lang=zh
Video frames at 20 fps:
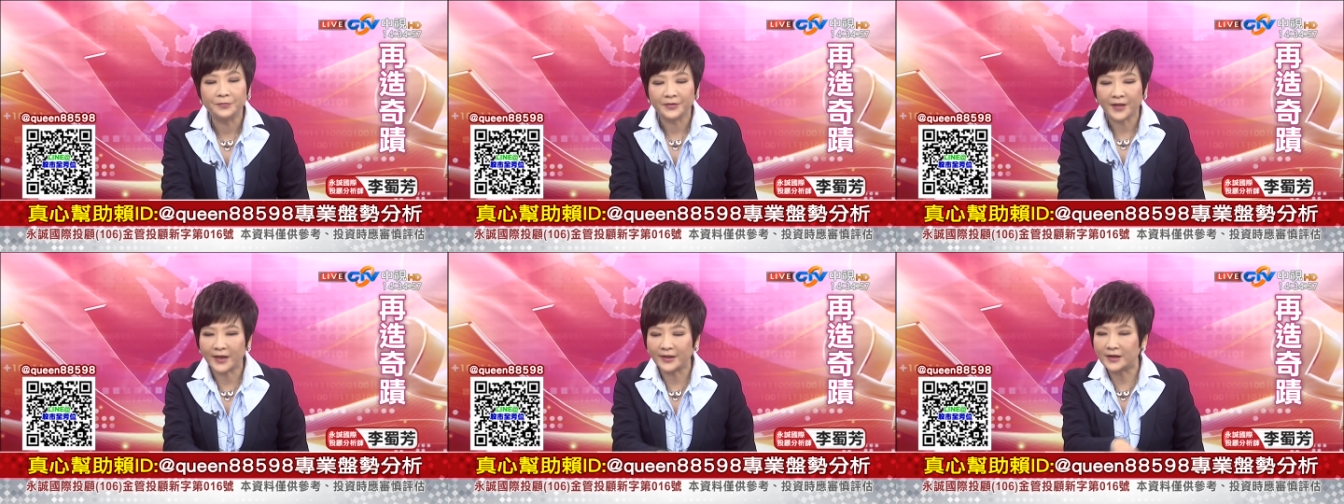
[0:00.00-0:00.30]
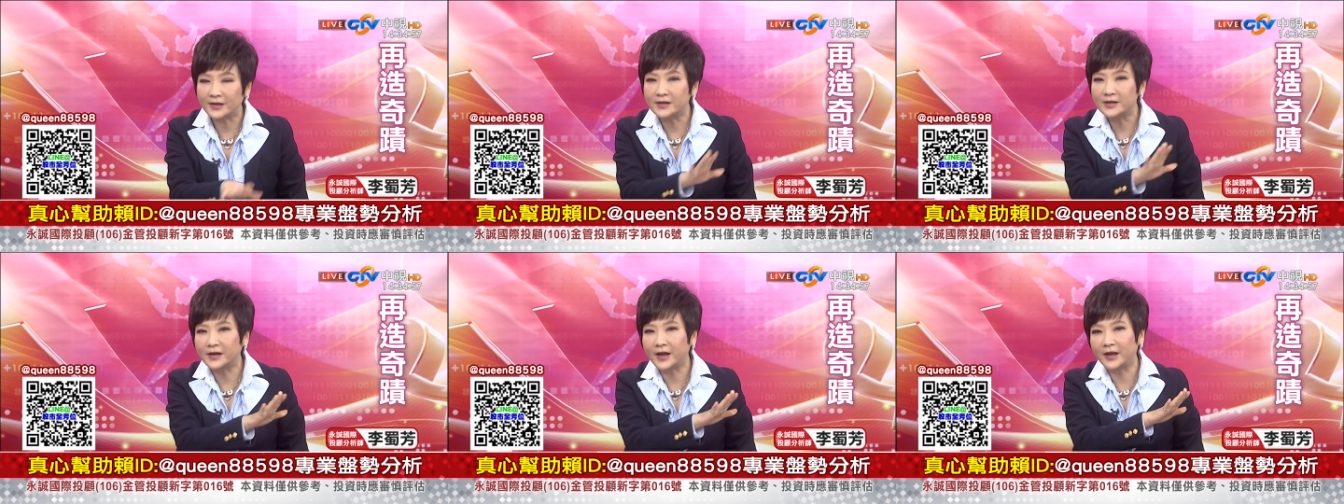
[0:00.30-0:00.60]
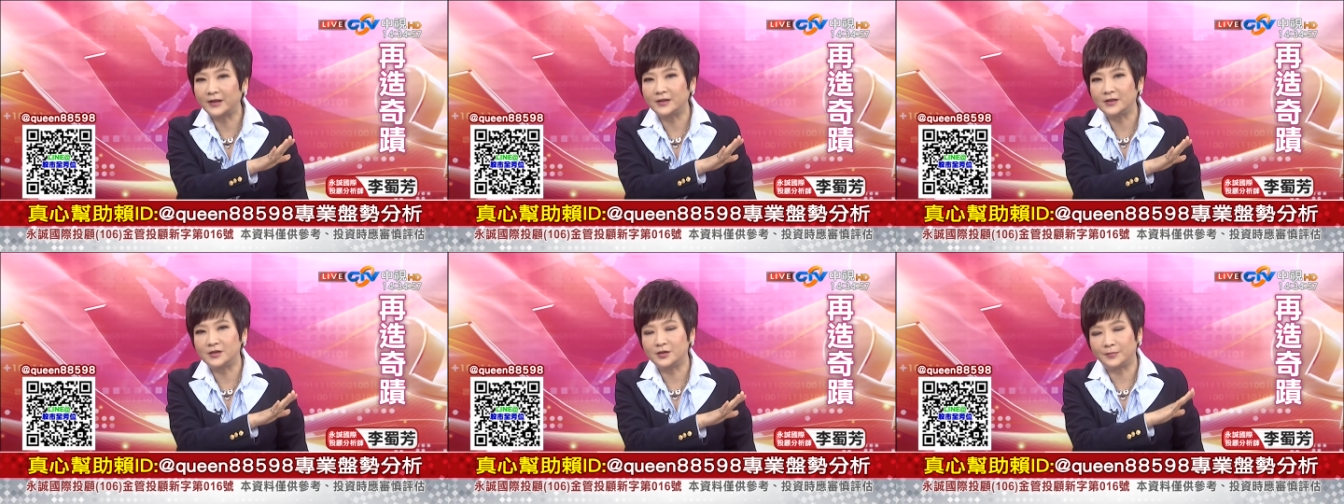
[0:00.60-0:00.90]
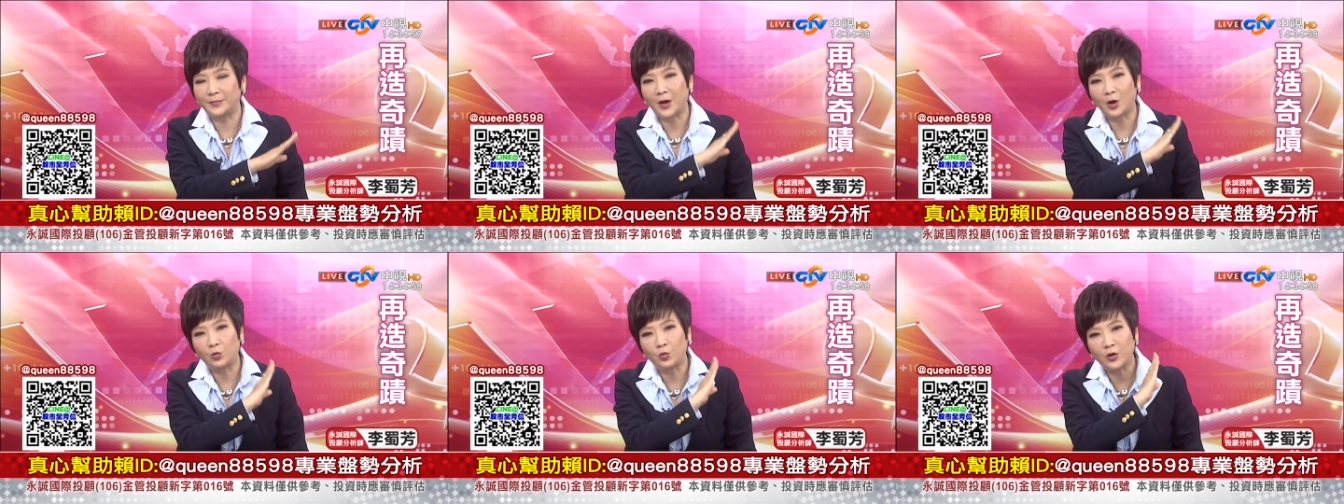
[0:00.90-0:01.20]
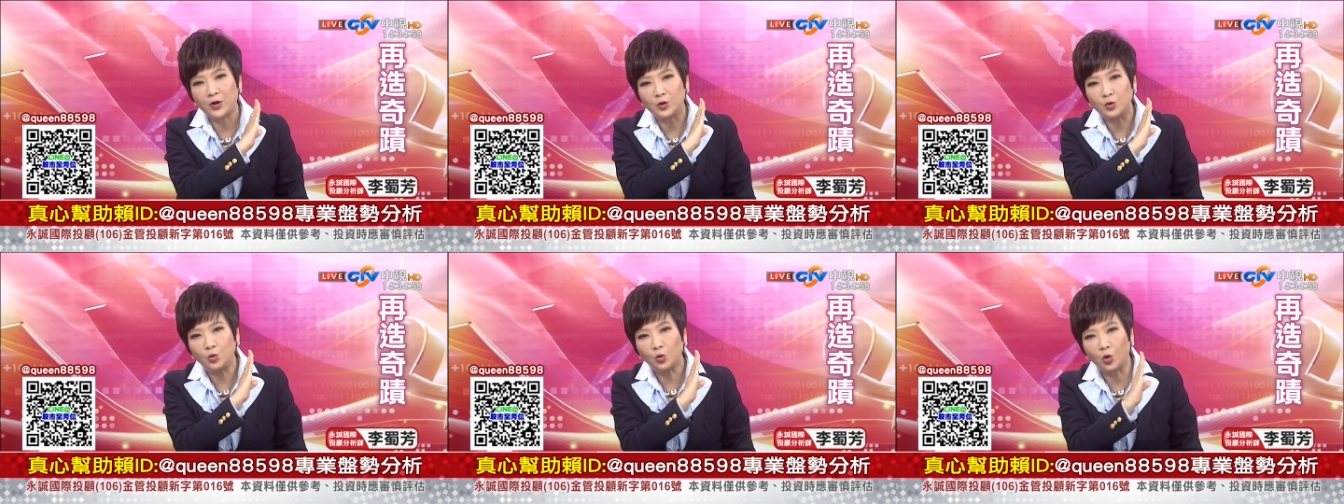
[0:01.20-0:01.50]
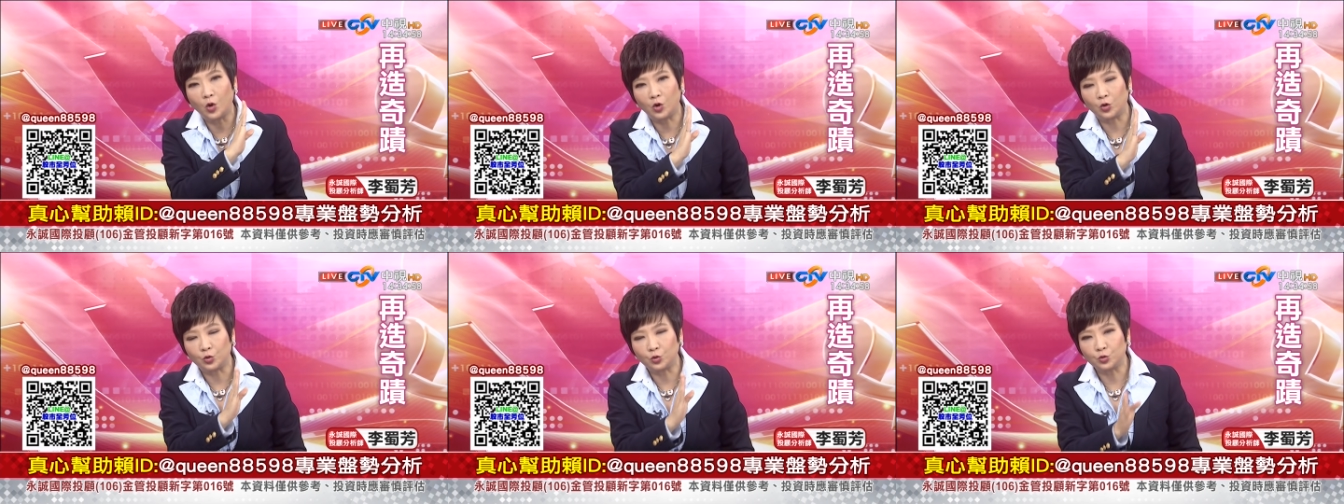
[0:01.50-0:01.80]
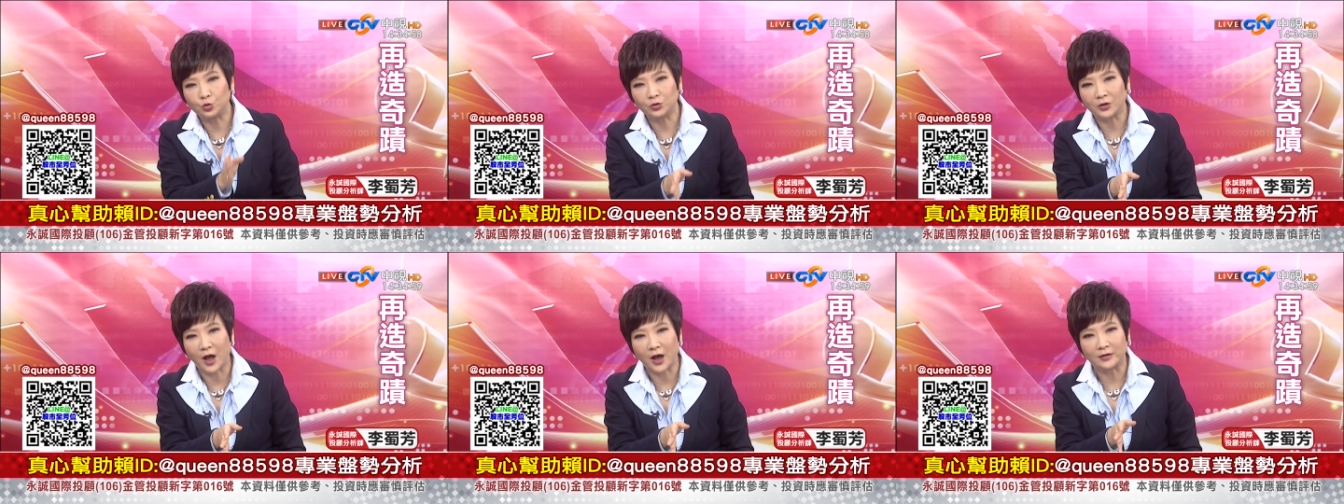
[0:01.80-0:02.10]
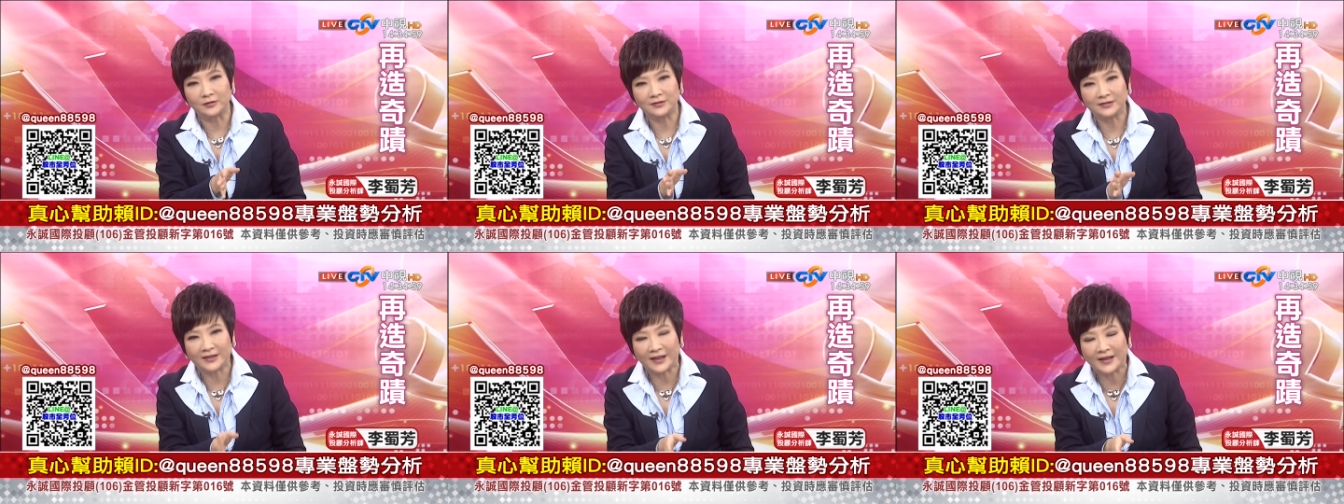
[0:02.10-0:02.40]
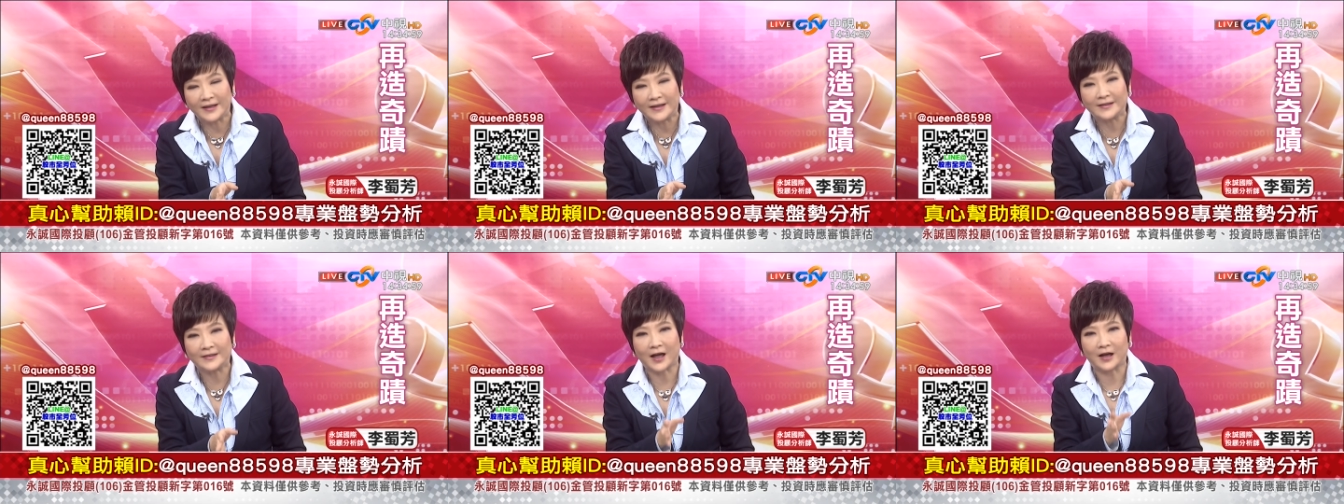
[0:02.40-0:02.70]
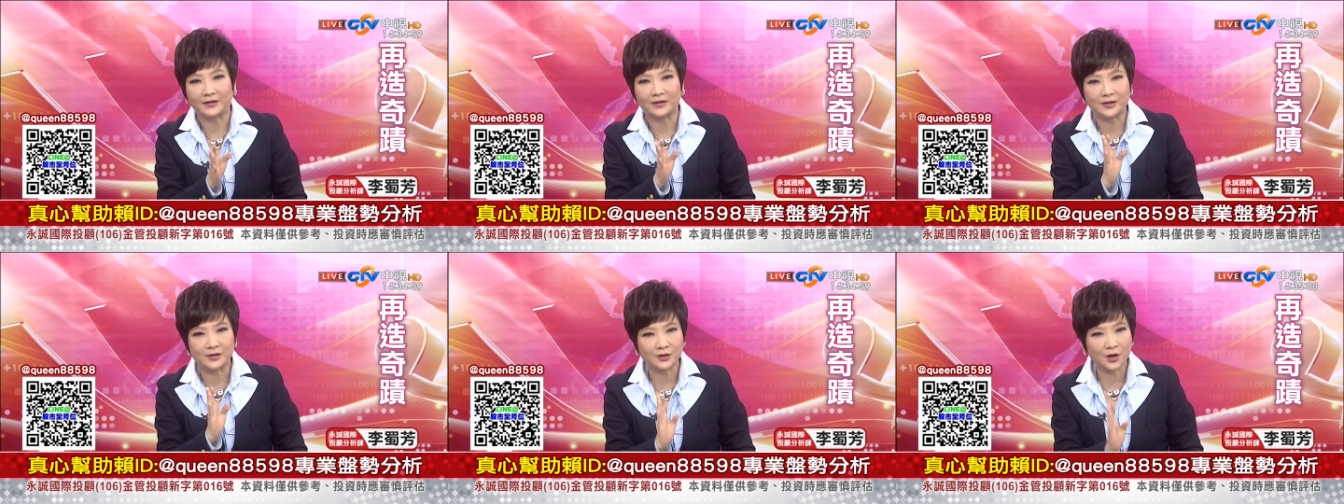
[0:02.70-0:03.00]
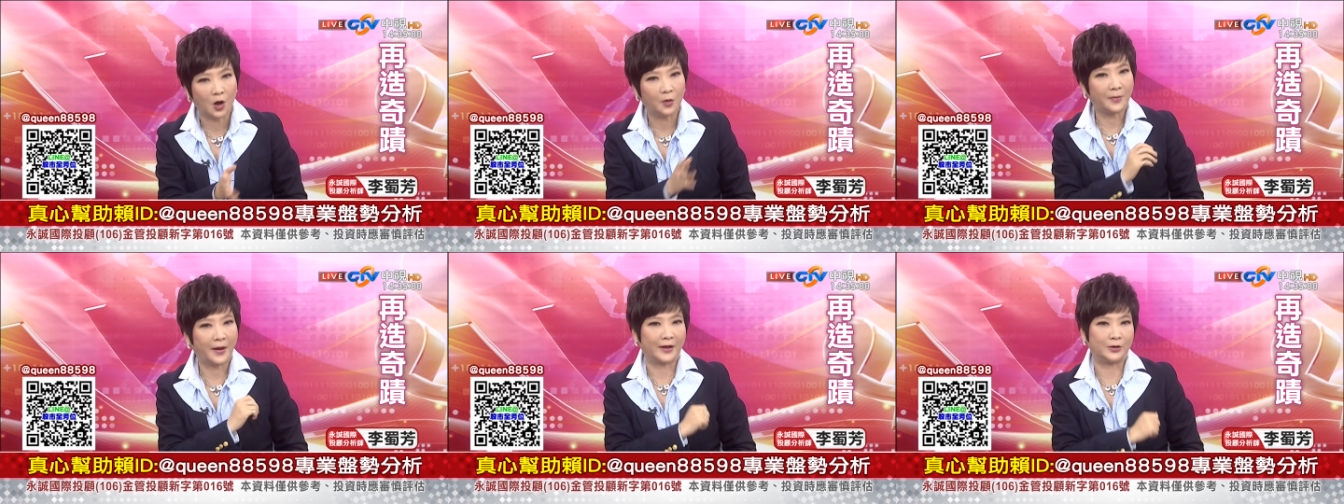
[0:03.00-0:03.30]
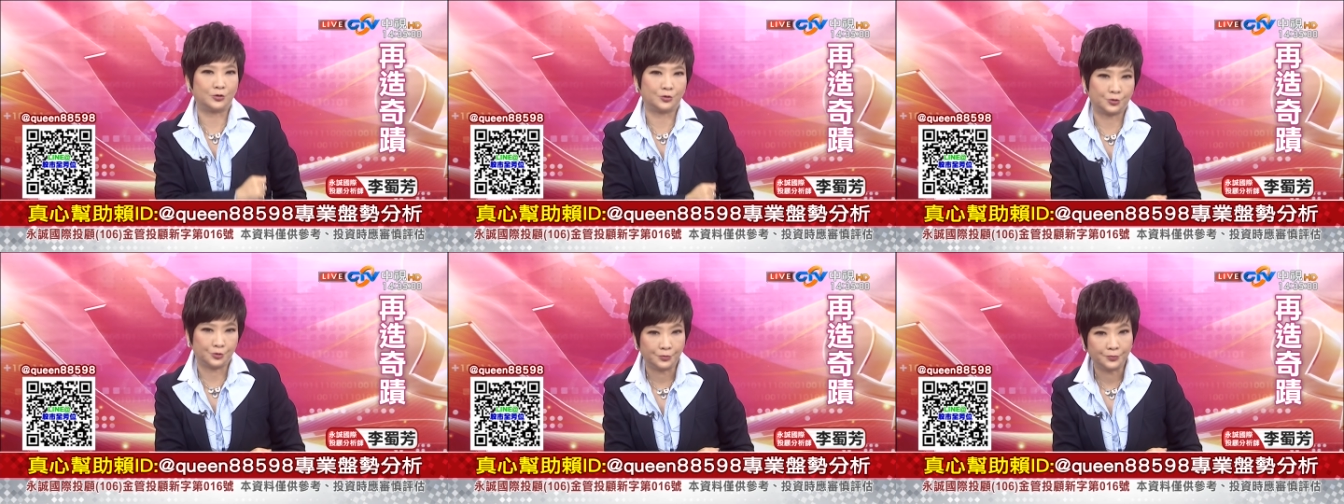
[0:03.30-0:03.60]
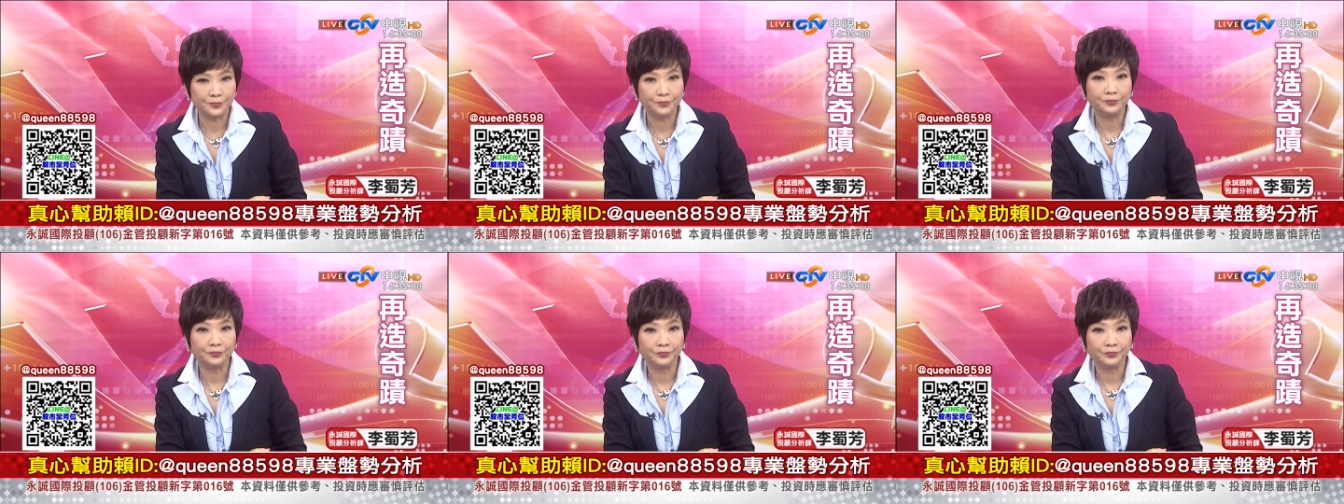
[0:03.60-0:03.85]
它的日 K D 指标会落入到低档的超卖区，